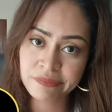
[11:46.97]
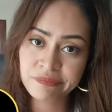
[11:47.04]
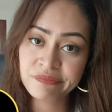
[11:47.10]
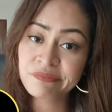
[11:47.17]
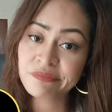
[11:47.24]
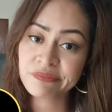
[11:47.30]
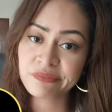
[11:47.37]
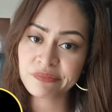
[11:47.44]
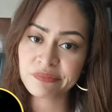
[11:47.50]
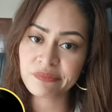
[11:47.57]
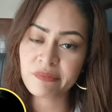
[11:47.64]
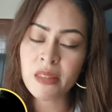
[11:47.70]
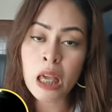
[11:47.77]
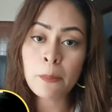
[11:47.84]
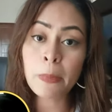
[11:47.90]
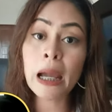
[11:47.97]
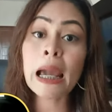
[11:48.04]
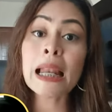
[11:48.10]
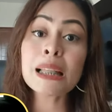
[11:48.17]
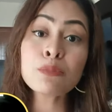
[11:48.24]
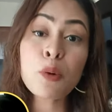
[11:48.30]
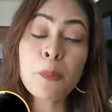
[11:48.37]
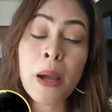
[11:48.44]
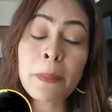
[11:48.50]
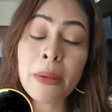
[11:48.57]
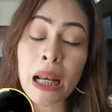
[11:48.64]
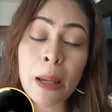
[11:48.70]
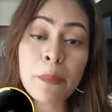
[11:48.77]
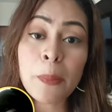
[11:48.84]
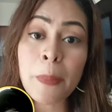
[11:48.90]
Hmm. Pagkalat mo pa,
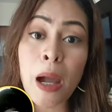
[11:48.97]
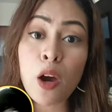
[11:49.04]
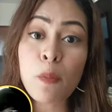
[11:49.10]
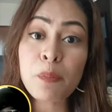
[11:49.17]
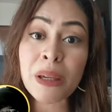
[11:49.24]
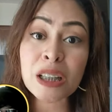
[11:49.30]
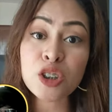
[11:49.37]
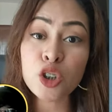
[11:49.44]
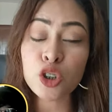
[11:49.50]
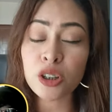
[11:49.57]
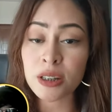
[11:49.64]
marami pa akong picture.